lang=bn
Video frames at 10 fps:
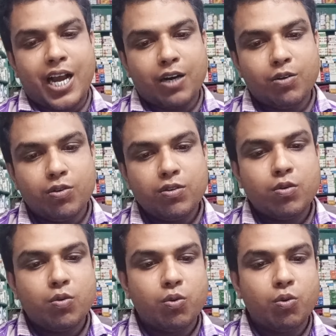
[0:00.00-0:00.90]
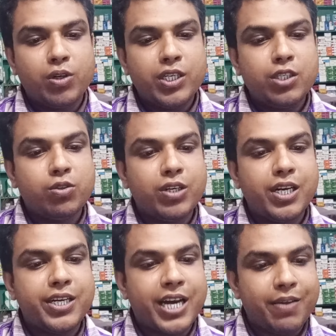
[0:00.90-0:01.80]
কারণ রোগীর
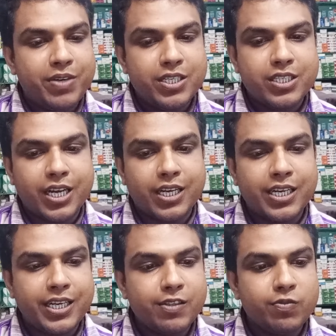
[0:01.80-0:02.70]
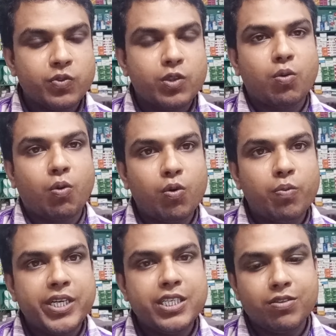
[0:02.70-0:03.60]
শরীরে ডায়াবেটিস থাকলে কোনো
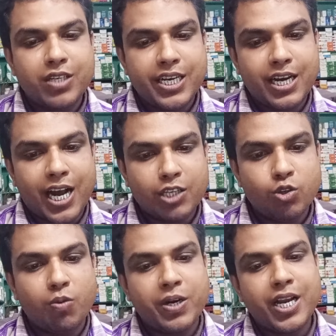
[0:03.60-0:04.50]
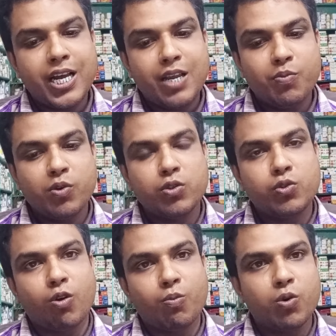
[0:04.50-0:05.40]
মেডিসিনে কাজ হবে না এবং
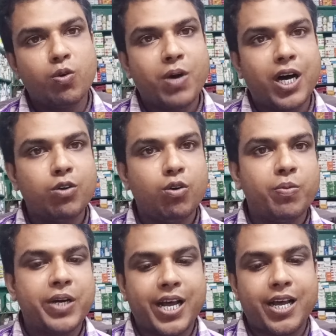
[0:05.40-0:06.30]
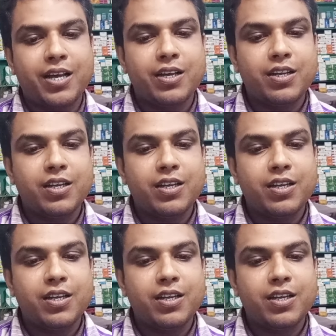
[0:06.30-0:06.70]
চর্মরোগ ভালো হবে না